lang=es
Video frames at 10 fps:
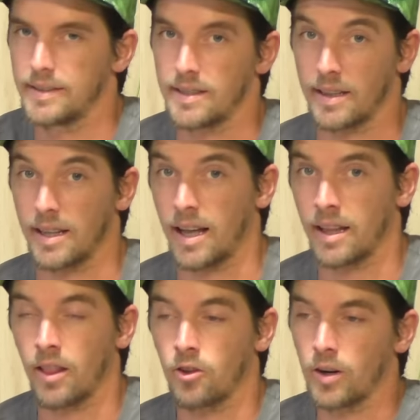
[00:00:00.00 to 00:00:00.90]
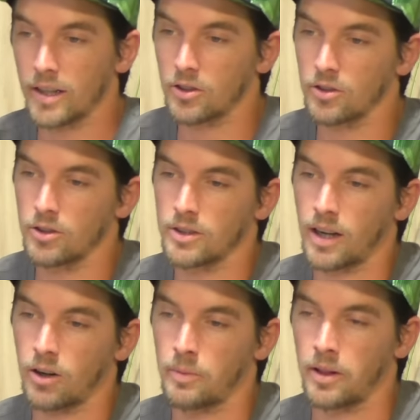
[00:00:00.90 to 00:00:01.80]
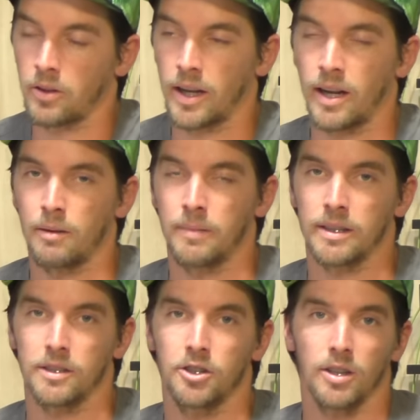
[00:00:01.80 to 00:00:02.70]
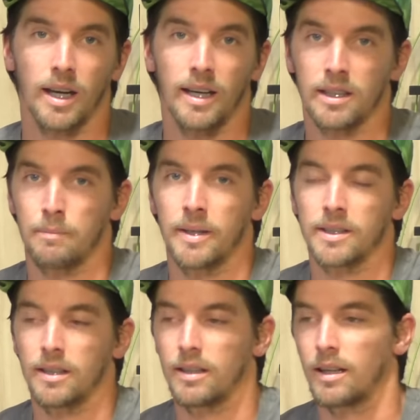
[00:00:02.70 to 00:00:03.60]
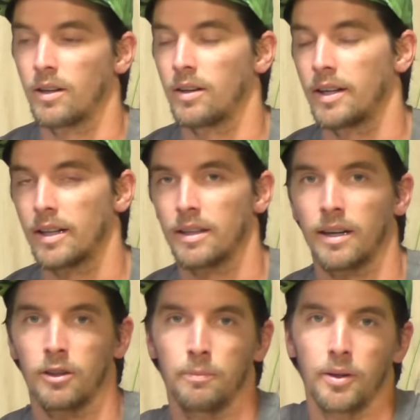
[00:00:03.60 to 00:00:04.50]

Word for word: Si está andando harto, te recomiendo que le hagan mantención cada tres meses y no deberías tener ningún